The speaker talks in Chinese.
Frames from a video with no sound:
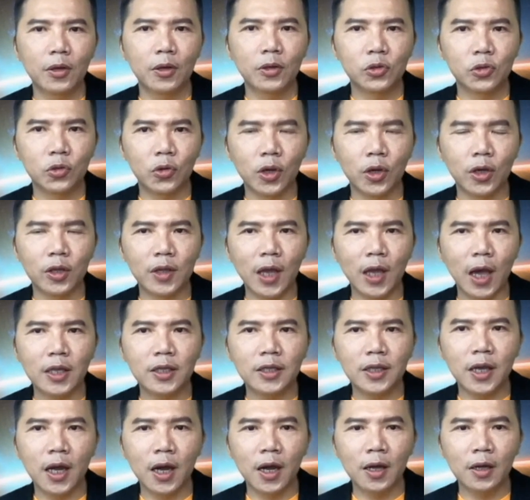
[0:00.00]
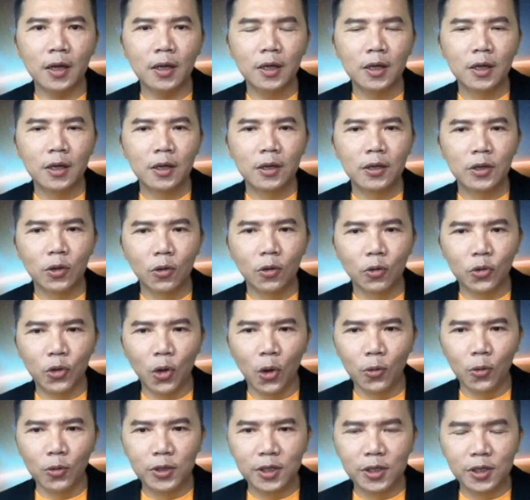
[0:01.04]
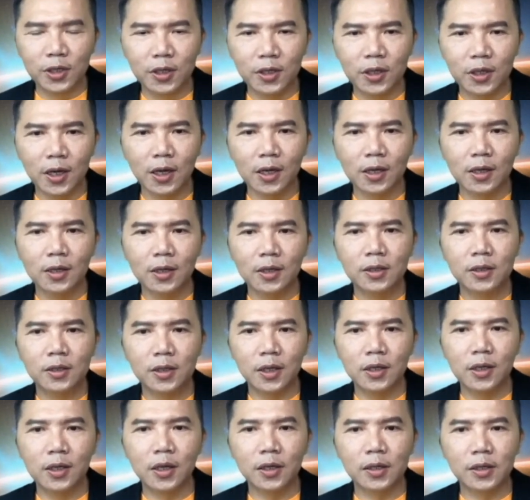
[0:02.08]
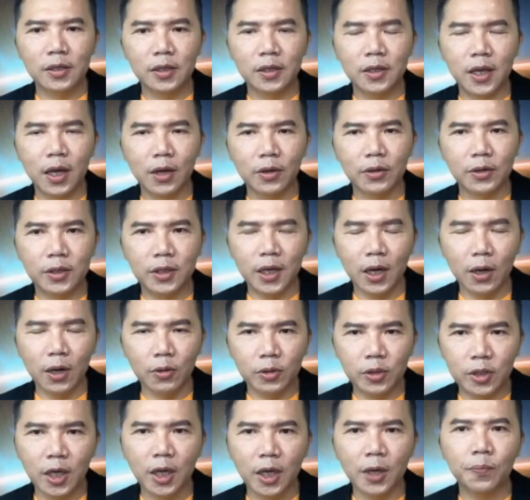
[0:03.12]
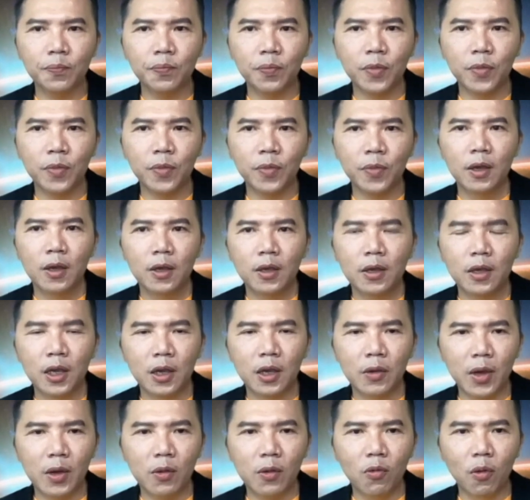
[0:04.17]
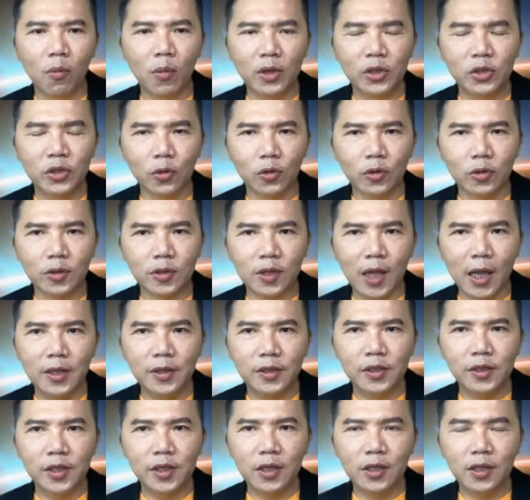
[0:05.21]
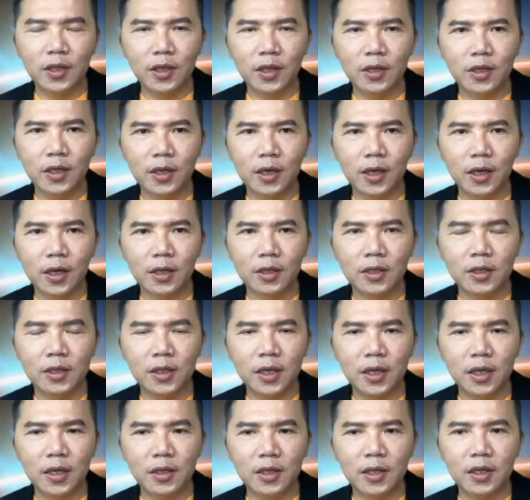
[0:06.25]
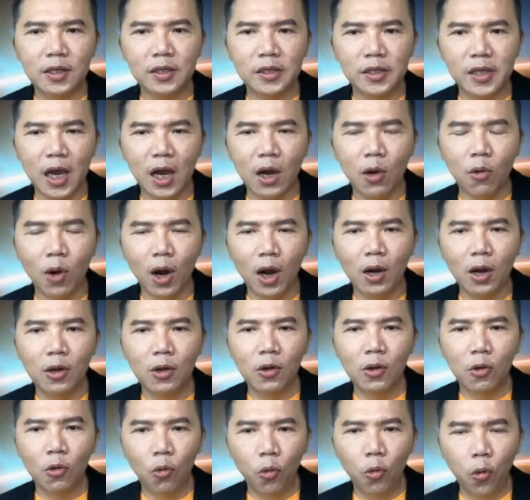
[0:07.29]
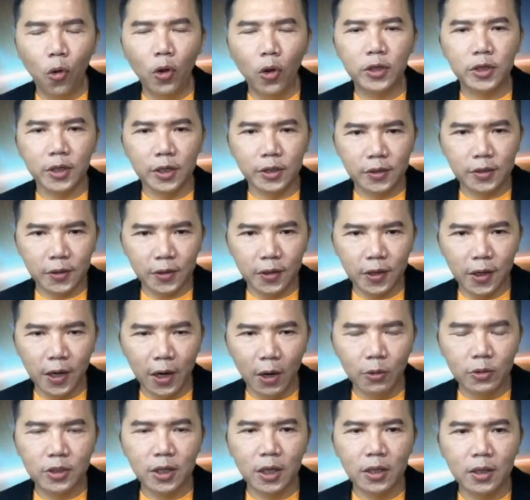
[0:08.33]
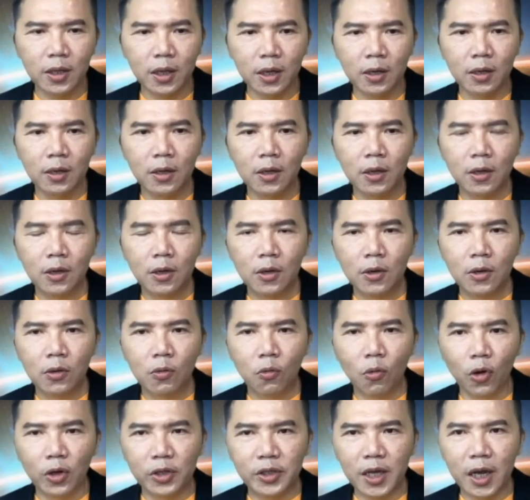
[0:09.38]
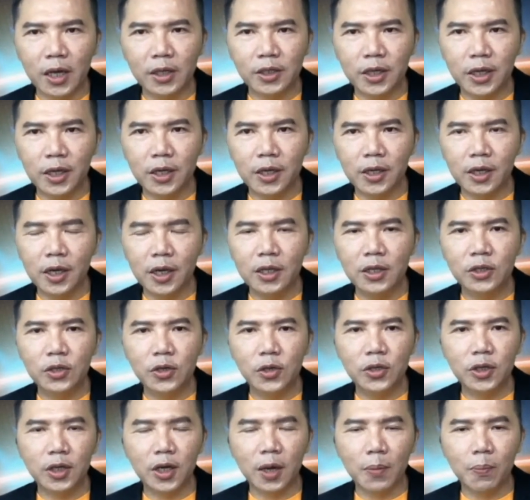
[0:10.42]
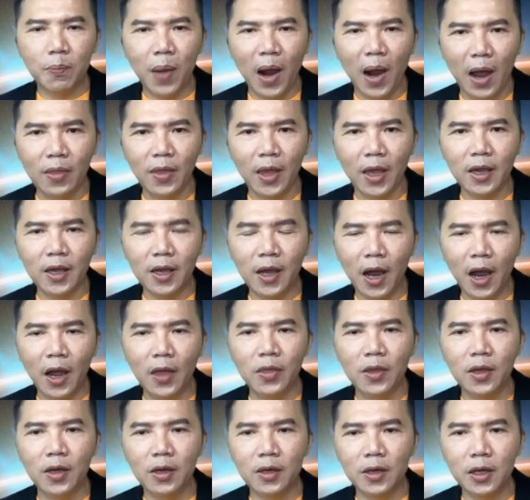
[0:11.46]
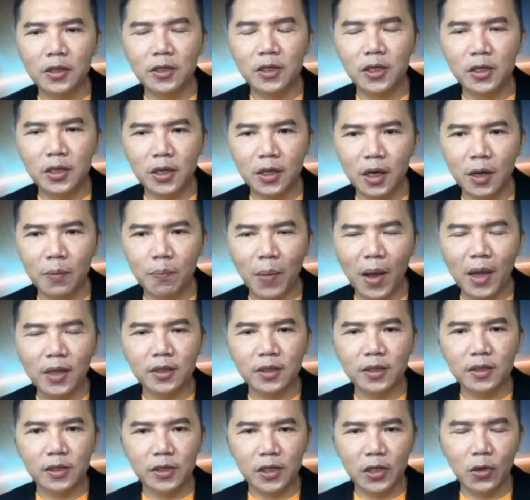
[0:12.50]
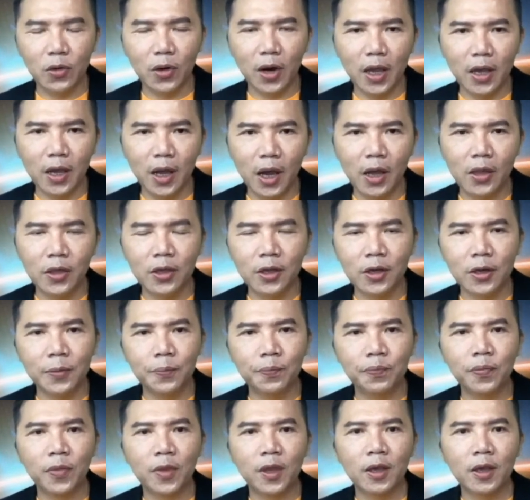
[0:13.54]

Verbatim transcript: 所以大家有投资的真的是要小心，因为我们所担心的这个经济下滑或者是调整呢，我相信根据这个盘来看呢，根据这个八字系统来看呢，